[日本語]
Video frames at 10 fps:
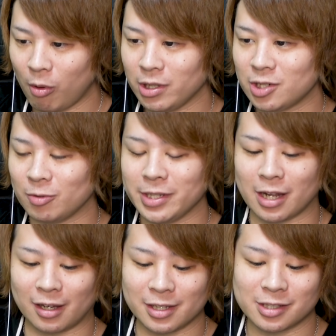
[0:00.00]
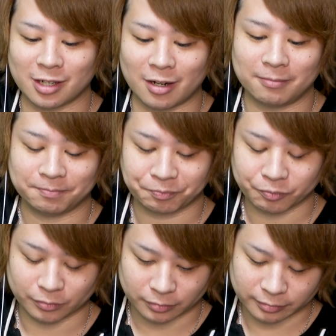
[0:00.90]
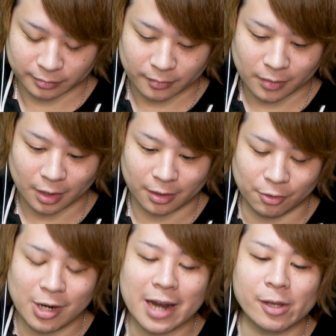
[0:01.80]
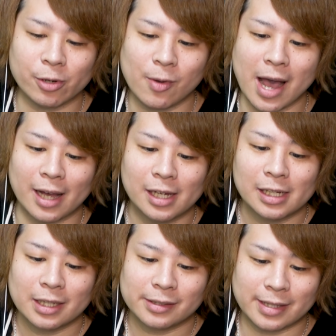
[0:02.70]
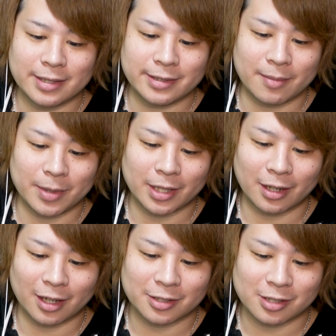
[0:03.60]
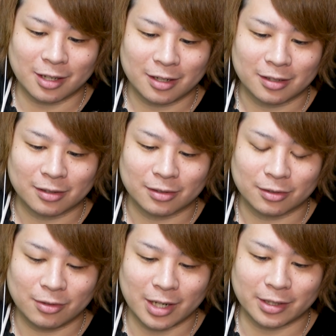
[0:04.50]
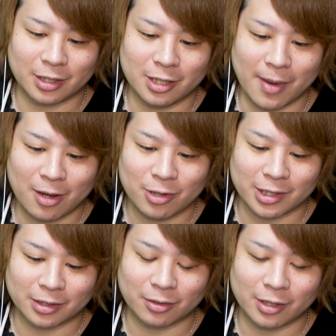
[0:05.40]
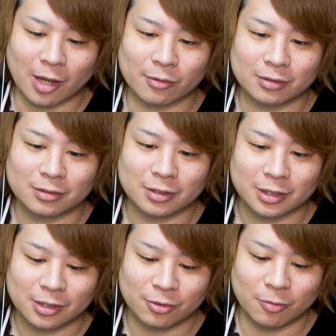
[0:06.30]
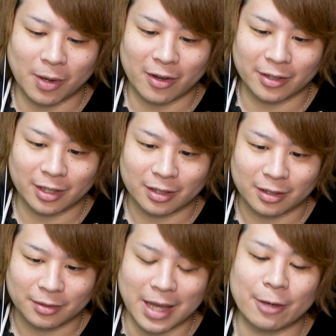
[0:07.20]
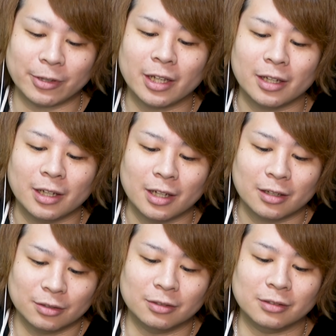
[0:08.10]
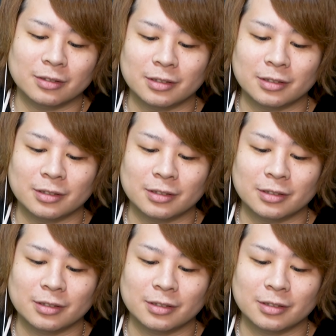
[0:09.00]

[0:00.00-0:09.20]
ぼ一緒みたいな感じかな。ぬらりよりは全然みたいな感じかな。ぬらり2万ぐらいだっすね、多分。フルパワーで。だよね。うん。